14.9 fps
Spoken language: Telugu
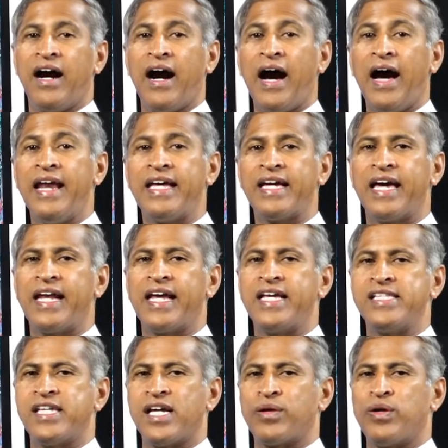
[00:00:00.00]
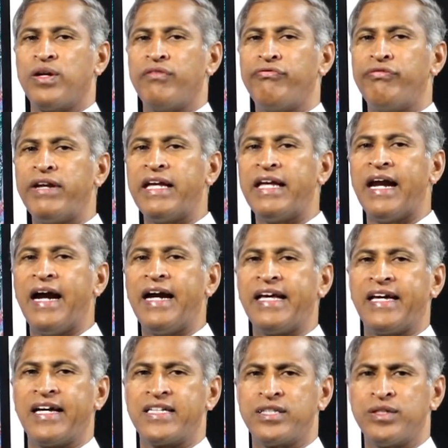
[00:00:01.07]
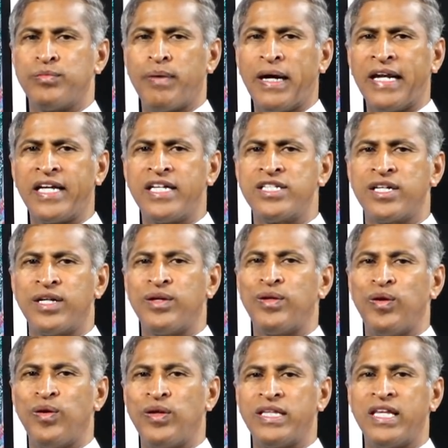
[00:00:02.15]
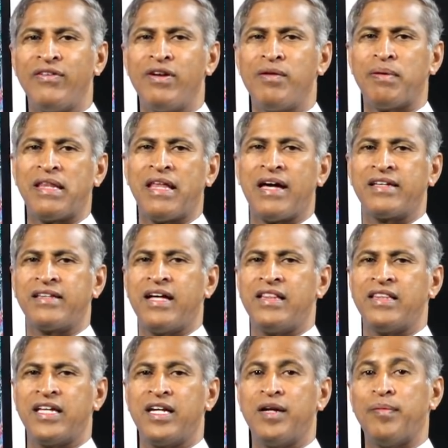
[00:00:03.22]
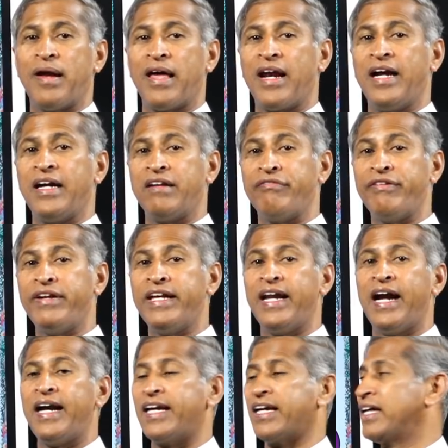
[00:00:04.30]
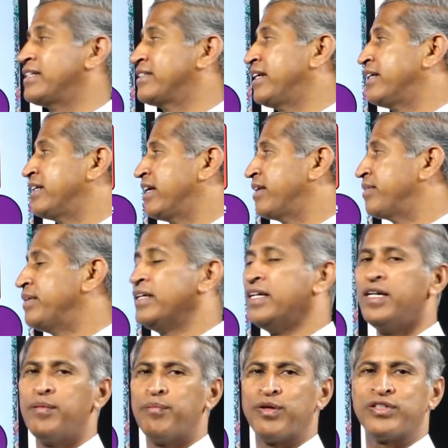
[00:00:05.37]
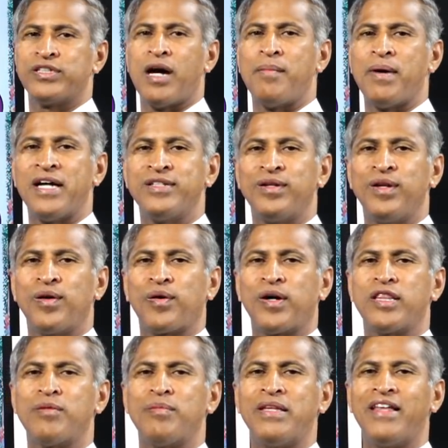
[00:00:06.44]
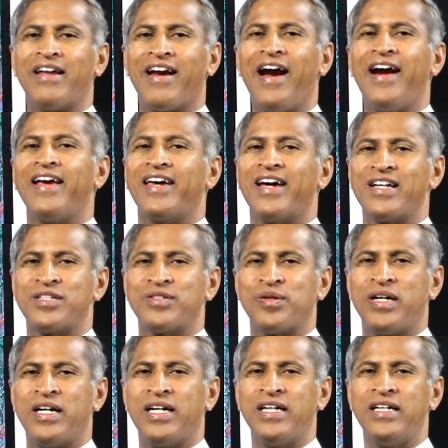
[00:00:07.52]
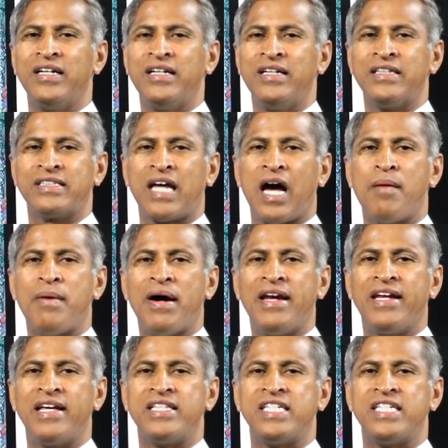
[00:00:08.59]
హాని కలిగించే కొన్ని ఫ్రీ రాడికల్స్ మరిగించిన నూనెలో దేవిన పదార్థాలు తిన్నప్పుడు అలాంటి ఫ్రీ రాడికల్స్ అంటారు ఇప్పుడు సమాజంలో కొంతమంది ర్యాడికల్స్ చూడండి సామాన్య